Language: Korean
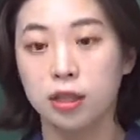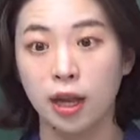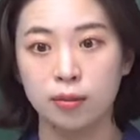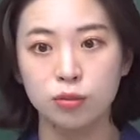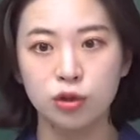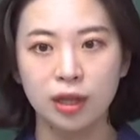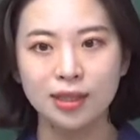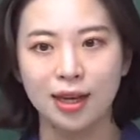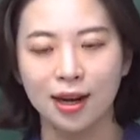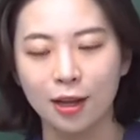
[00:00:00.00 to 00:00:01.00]
작물이
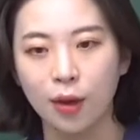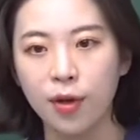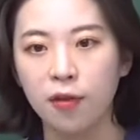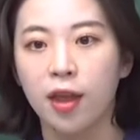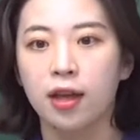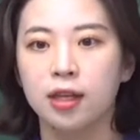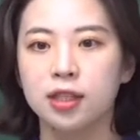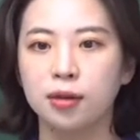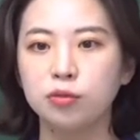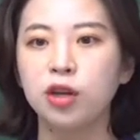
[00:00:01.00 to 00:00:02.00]
자라나면 그
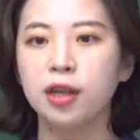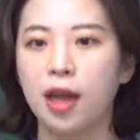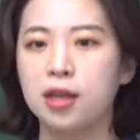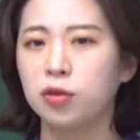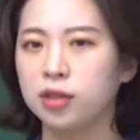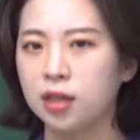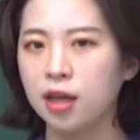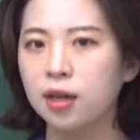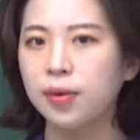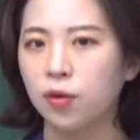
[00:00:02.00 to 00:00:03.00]
작물에 대해서 이제
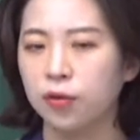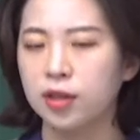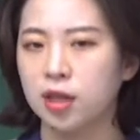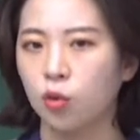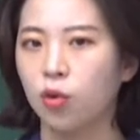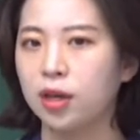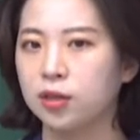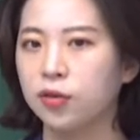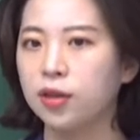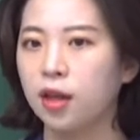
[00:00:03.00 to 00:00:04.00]
세금을 걷는 제도가
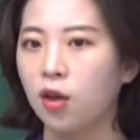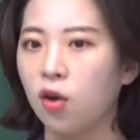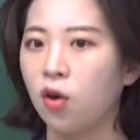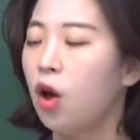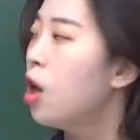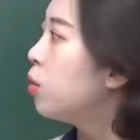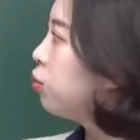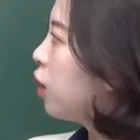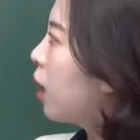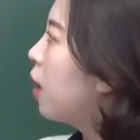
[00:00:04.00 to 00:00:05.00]
있었는데요.
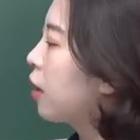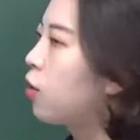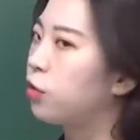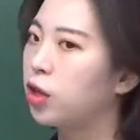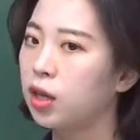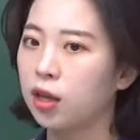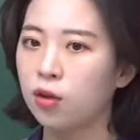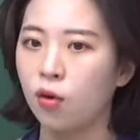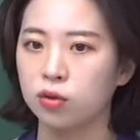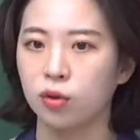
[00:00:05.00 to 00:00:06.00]
부당하게 걷게 되는
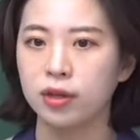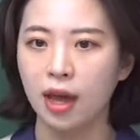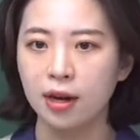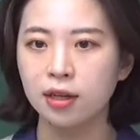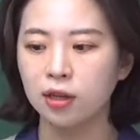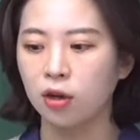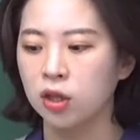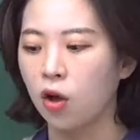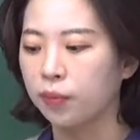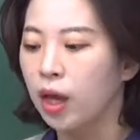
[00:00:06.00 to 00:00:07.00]
거죠. 예를
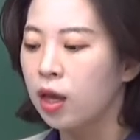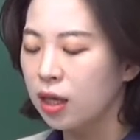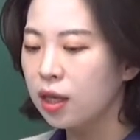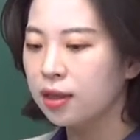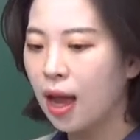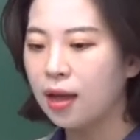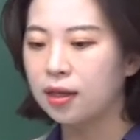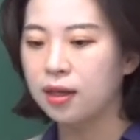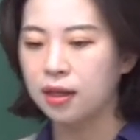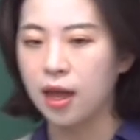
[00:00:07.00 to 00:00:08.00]
들어서 이
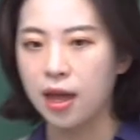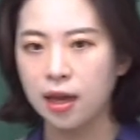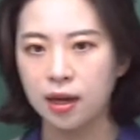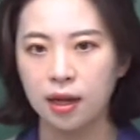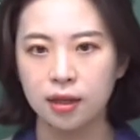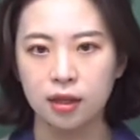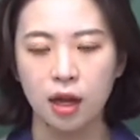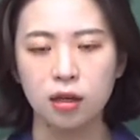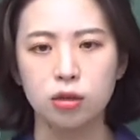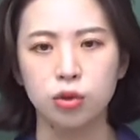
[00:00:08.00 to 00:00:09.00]
땅은 A라는
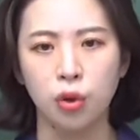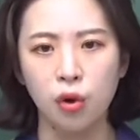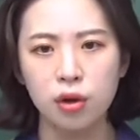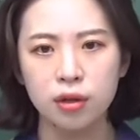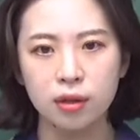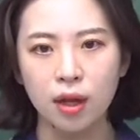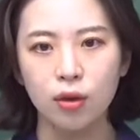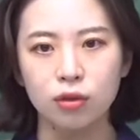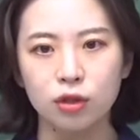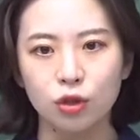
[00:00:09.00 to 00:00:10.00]
땅은
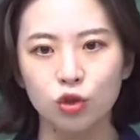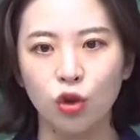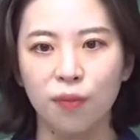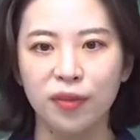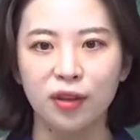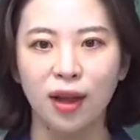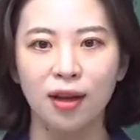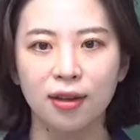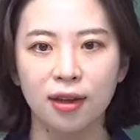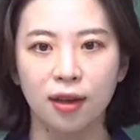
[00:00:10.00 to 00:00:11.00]
절대로 쓸 수 없는
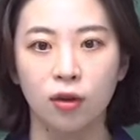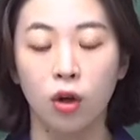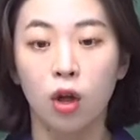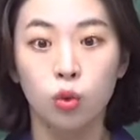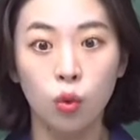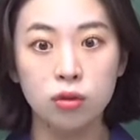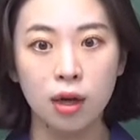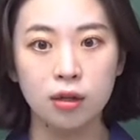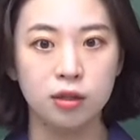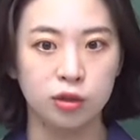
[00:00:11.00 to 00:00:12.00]
땅이에요.
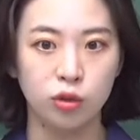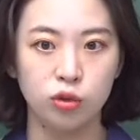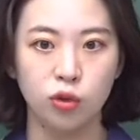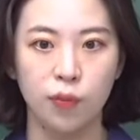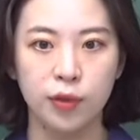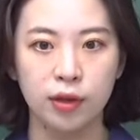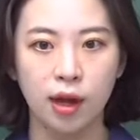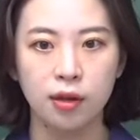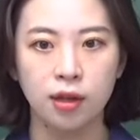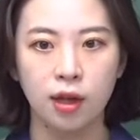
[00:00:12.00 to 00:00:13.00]
농사를 지을 수 없는
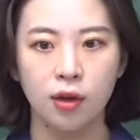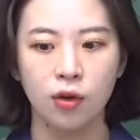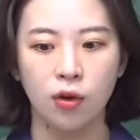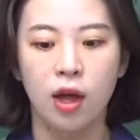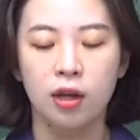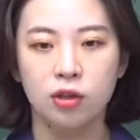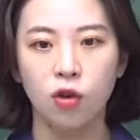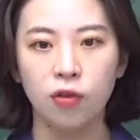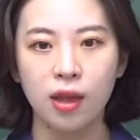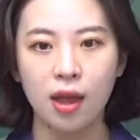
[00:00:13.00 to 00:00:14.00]
땅이에요.
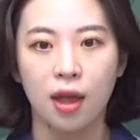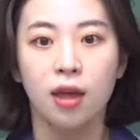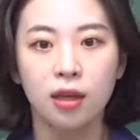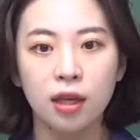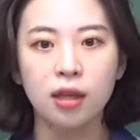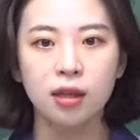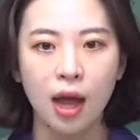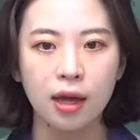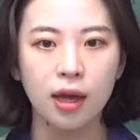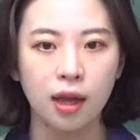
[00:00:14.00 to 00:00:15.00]
그런데 이
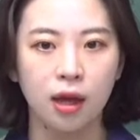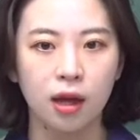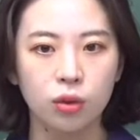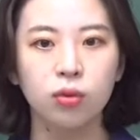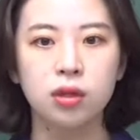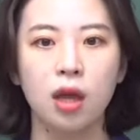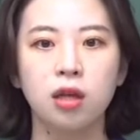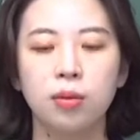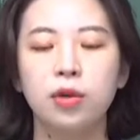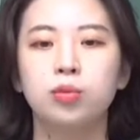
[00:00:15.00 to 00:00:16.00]
땅에다가도 세금을